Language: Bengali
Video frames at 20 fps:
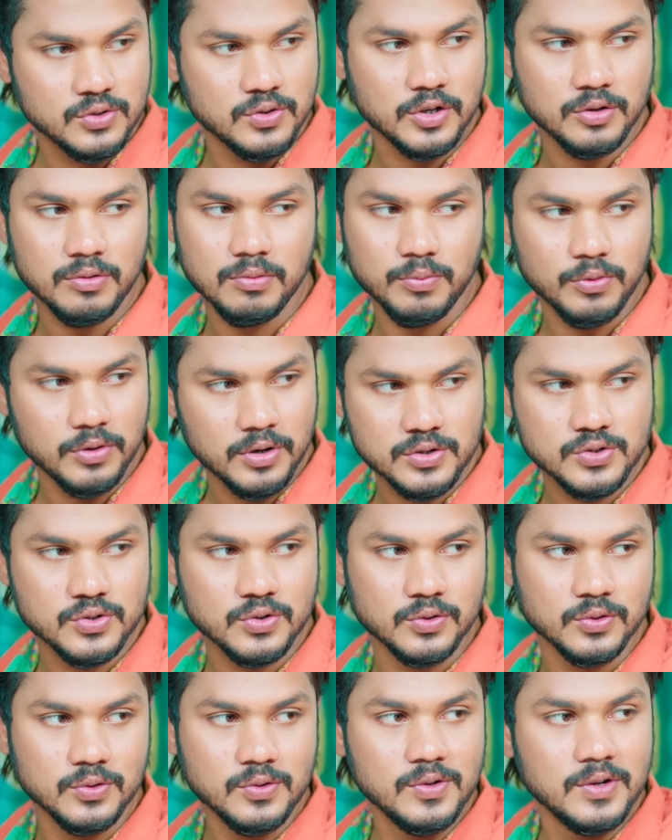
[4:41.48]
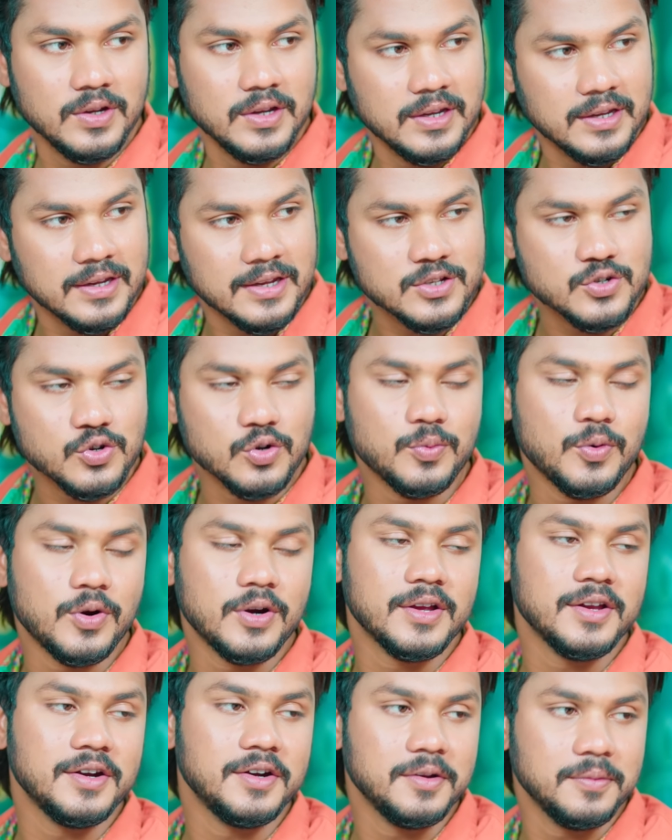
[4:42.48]
জন্য তোমার বোনের জন্য কিছু
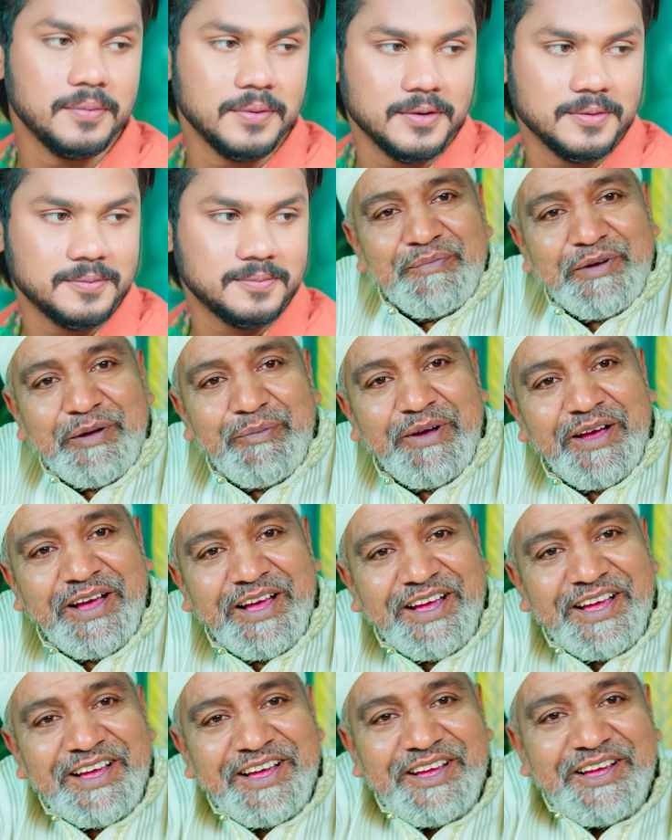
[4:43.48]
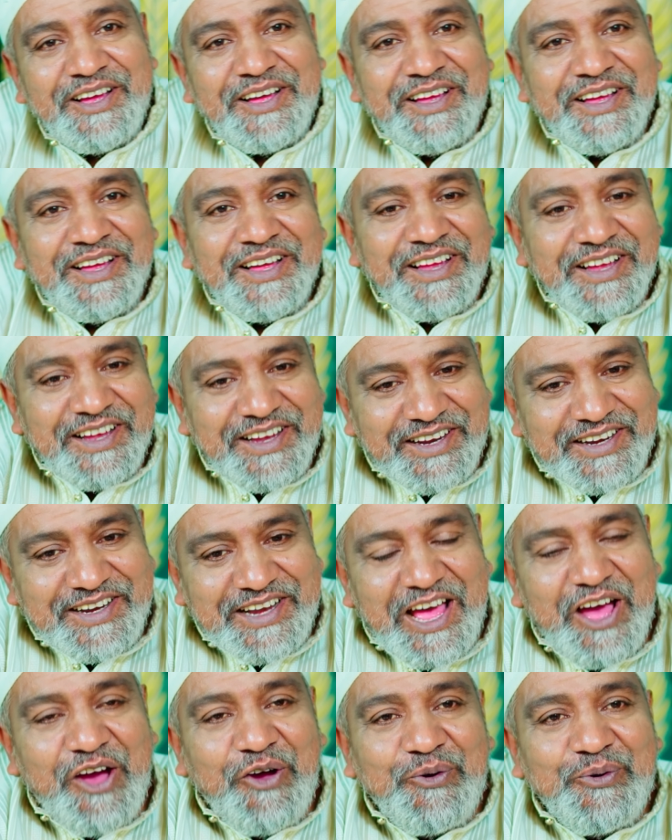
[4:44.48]
উপহার কিনে নেবে বাবা
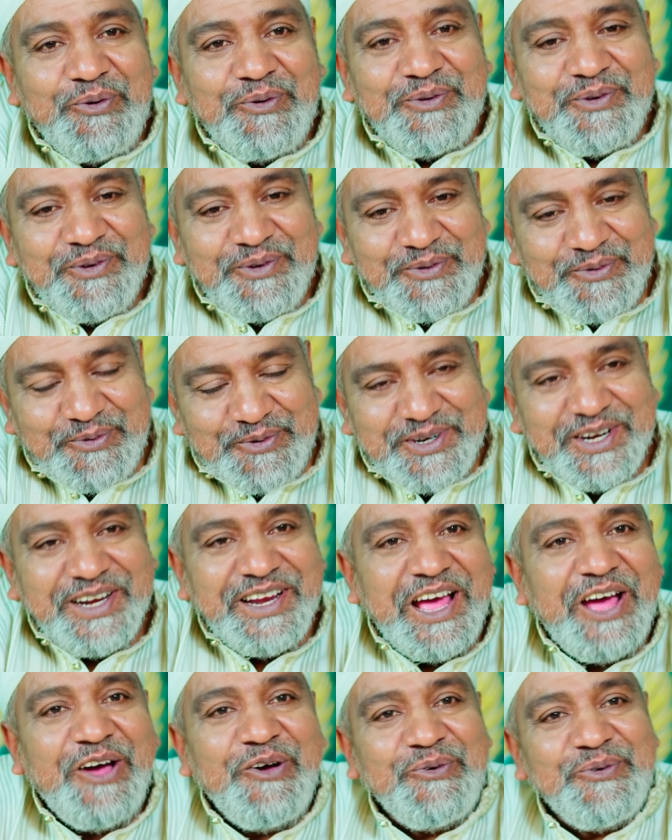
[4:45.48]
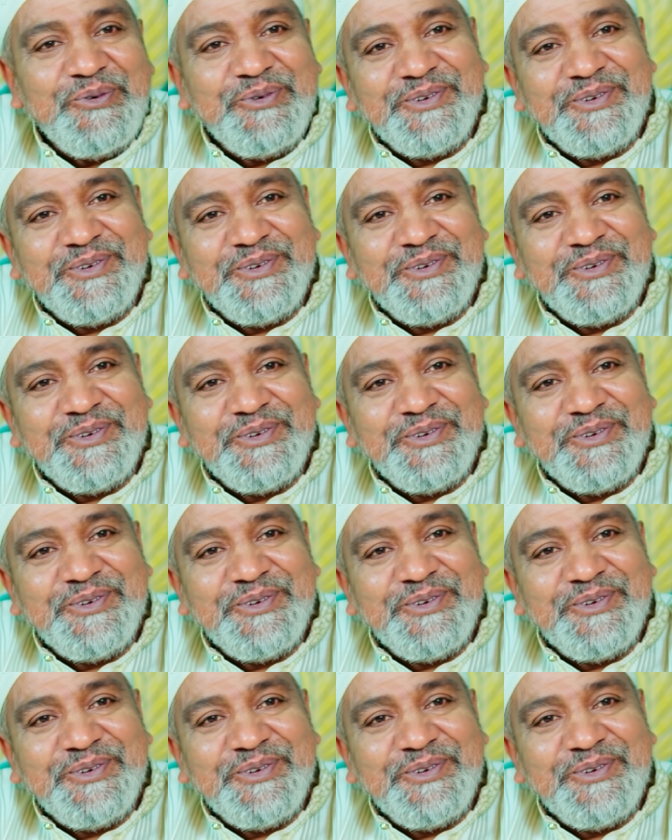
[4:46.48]
নাও ওটা নাও